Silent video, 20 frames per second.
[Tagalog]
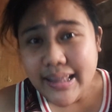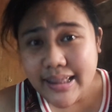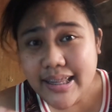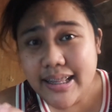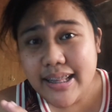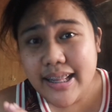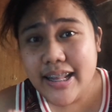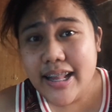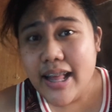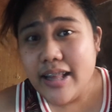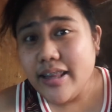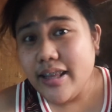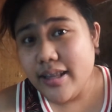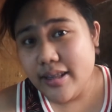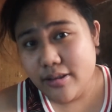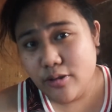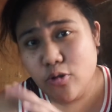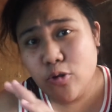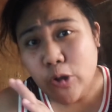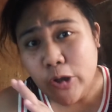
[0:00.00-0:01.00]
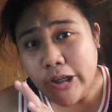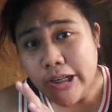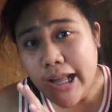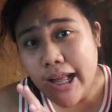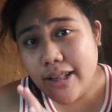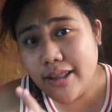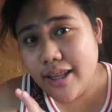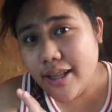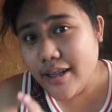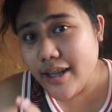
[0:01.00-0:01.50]
tignan natin, tuloy
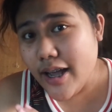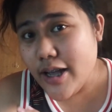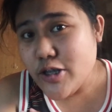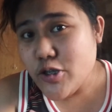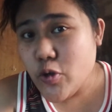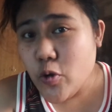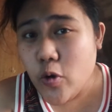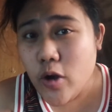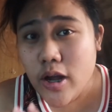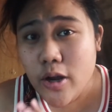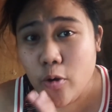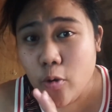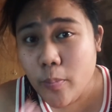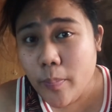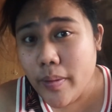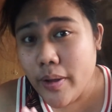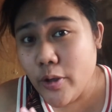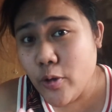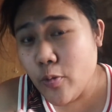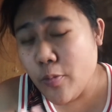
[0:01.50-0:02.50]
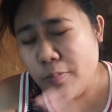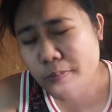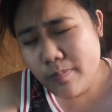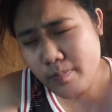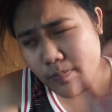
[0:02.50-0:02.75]
natin guys kung ano pa yung